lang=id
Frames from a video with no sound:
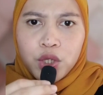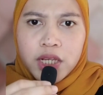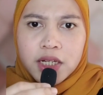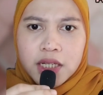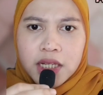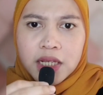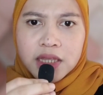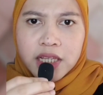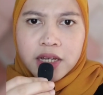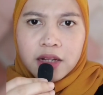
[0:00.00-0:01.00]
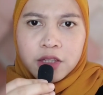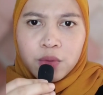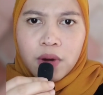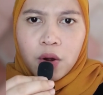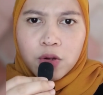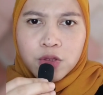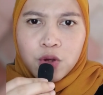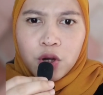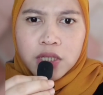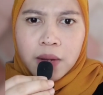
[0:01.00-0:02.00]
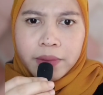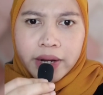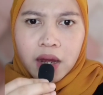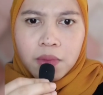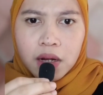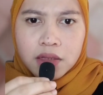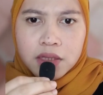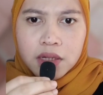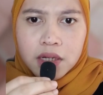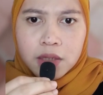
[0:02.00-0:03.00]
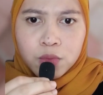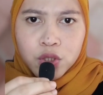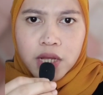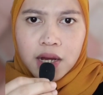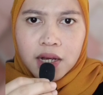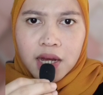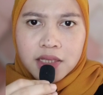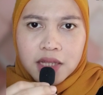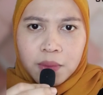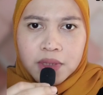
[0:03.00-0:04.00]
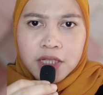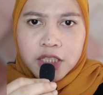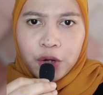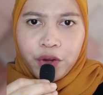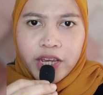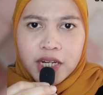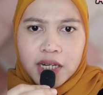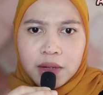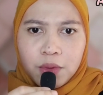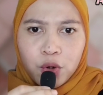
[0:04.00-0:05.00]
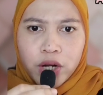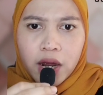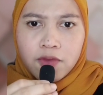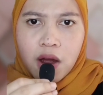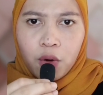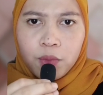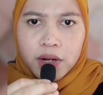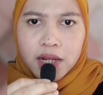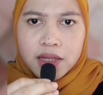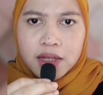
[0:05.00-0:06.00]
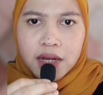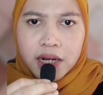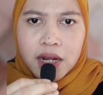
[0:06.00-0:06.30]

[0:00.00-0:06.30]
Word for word: ini tinggal di rumah kosong dan mereka bakal segera dimusnahkan sama si cewek ini menggunakan vakum cleaner.